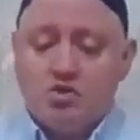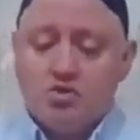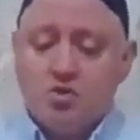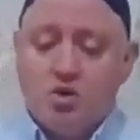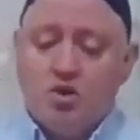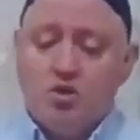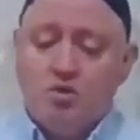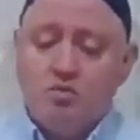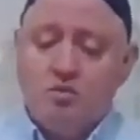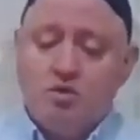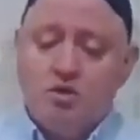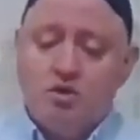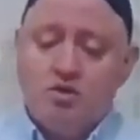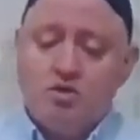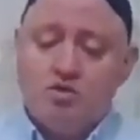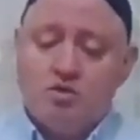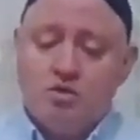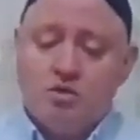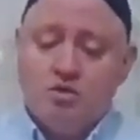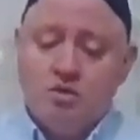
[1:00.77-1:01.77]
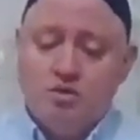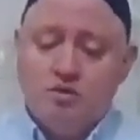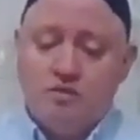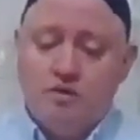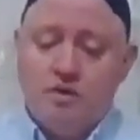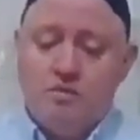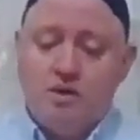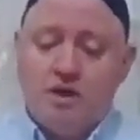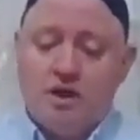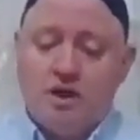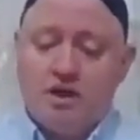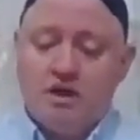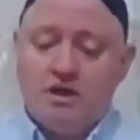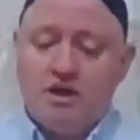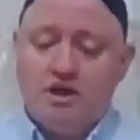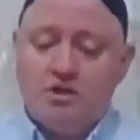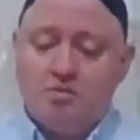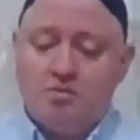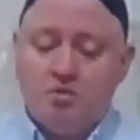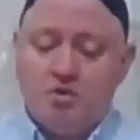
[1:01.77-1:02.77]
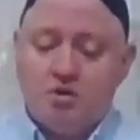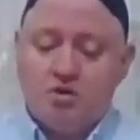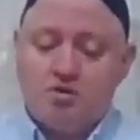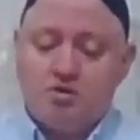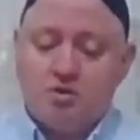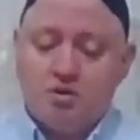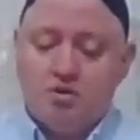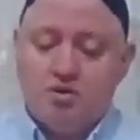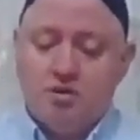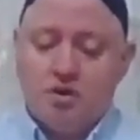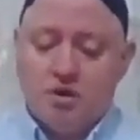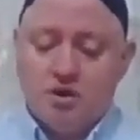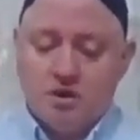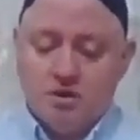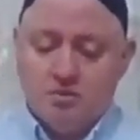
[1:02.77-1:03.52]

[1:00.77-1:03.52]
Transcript: sormuyorsun ve merak etmiyorsun.